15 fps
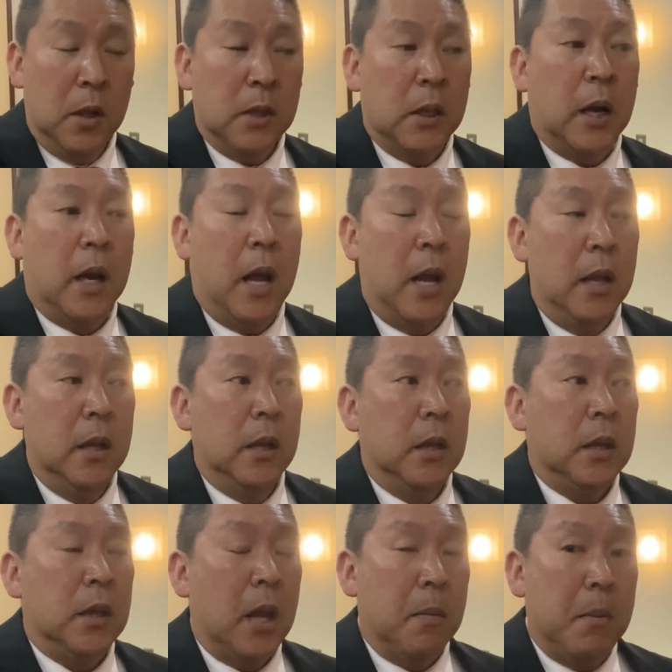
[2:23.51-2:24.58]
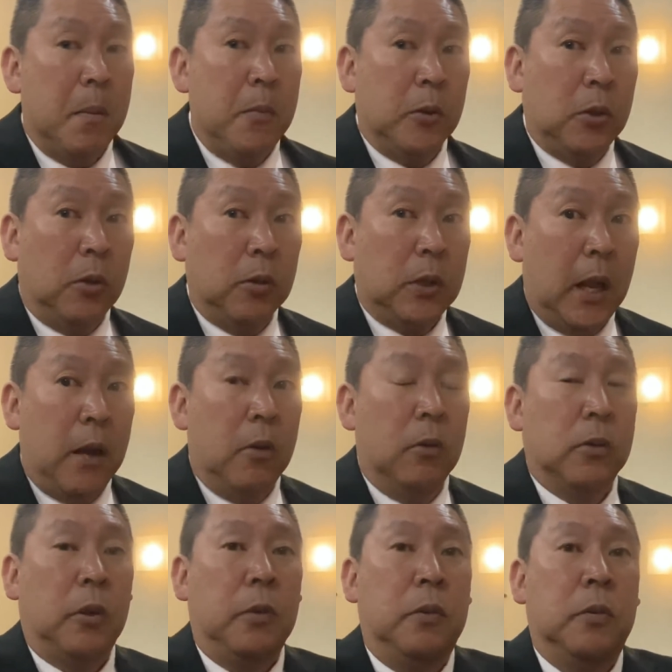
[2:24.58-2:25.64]
だから、山本太
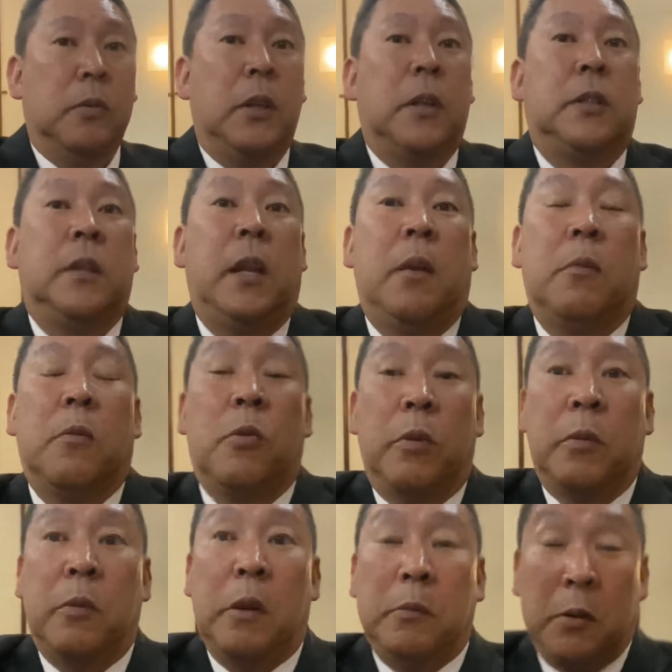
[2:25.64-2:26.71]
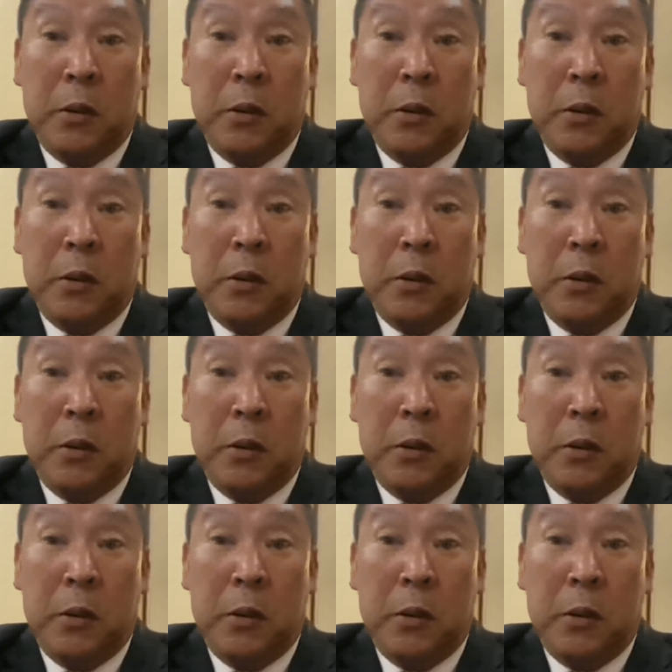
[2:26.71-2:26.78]
郎というですね、こ